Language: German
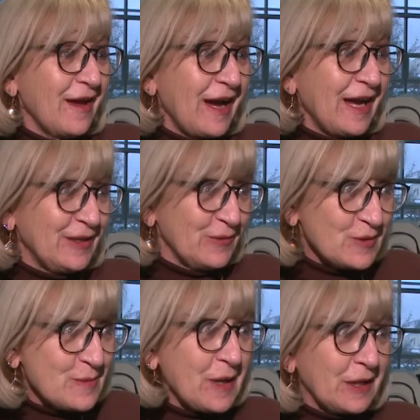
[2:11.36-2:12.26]
Ein
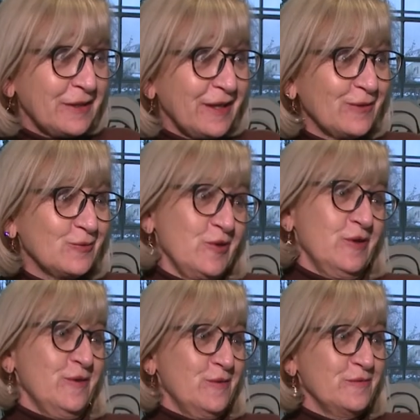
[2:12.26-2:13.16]
junger Mann, der uns
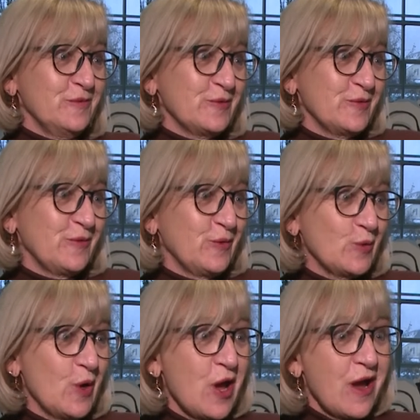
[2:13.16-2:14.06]
alle hoffnungsfroh
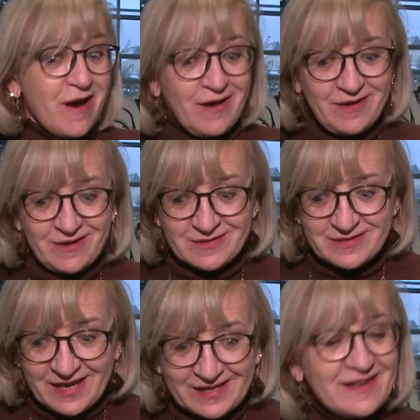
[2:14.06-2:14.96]
äh,
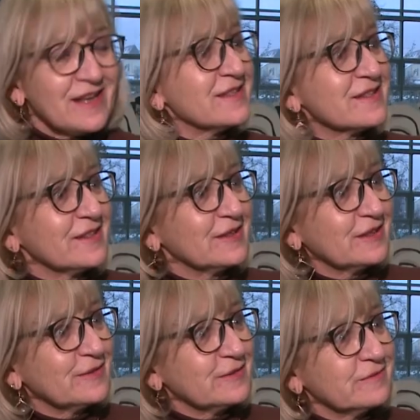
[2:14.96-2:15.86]
sein lässt,
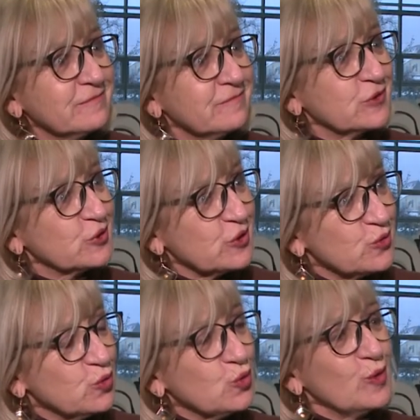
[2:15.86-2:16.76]
äh, was die
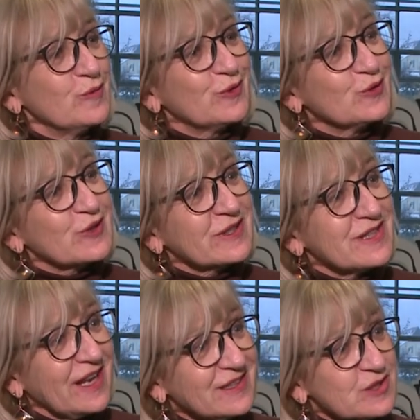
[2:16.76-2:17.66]
Zukunft unseres
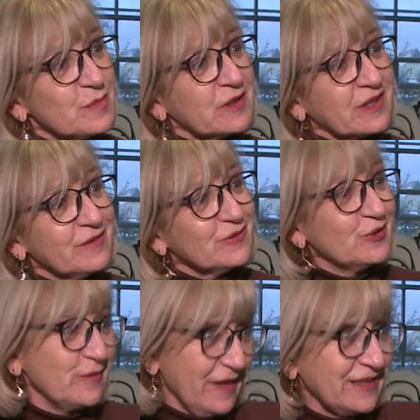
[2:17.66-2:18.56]
Landes betrifft und
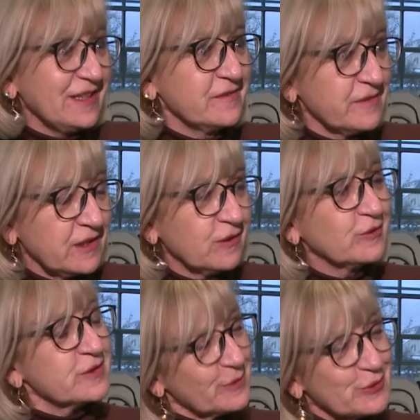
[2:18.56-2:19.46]
die Weiterentwicklung
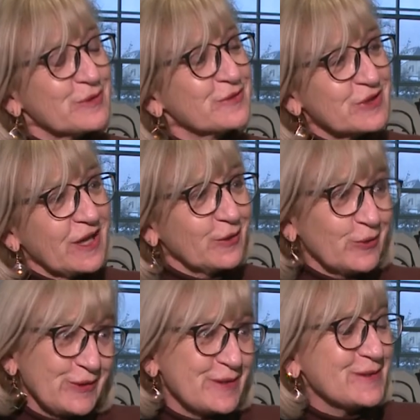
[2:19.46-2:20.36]
des
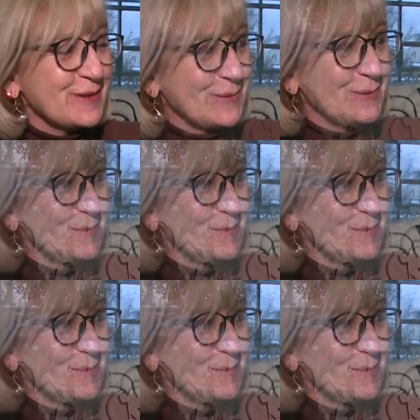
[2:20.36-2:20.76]
Wirtschaftsstandortes Tirol.